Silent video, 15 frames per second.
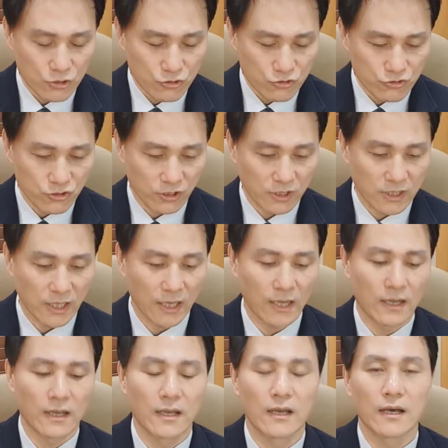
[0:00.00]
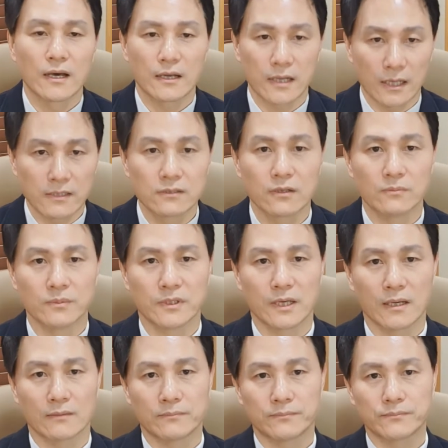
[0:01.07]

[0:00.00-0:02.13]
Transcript: 주셨다라는 겁니다.